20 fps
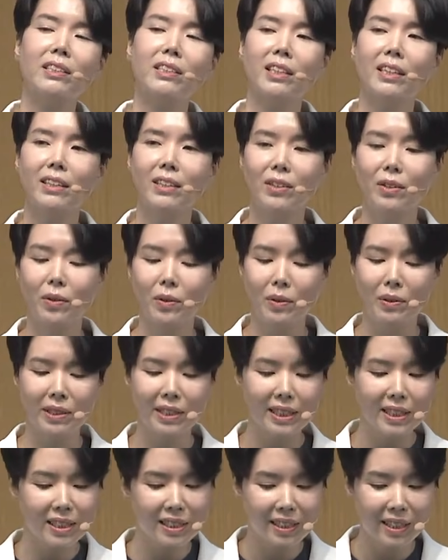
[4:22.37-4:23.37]
차리고
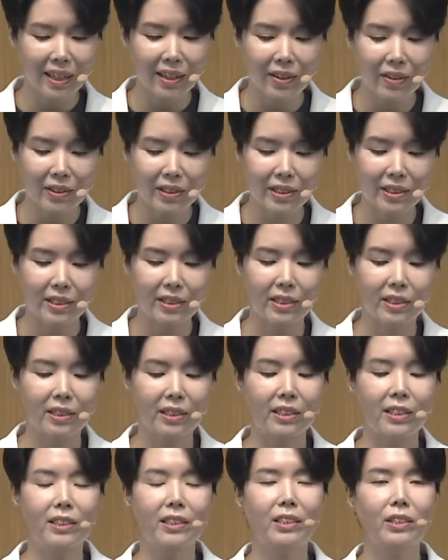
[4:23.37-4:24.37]
늘 깨어
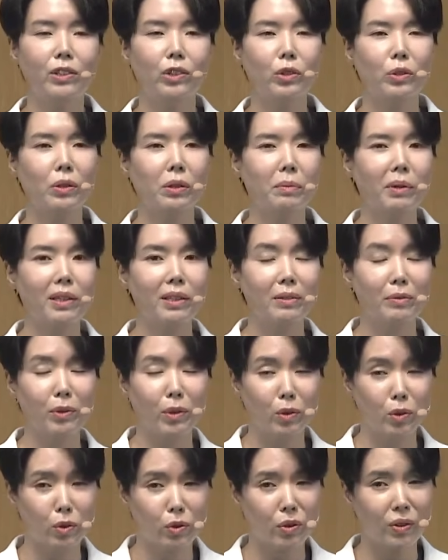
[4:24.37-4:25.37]
있으시기를 주님의
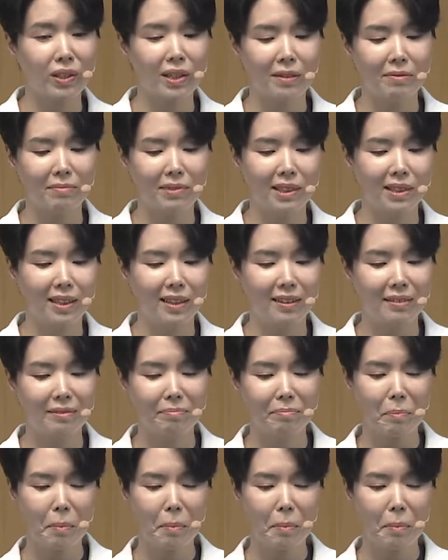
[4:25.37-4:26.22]
이름으로 축원합니다.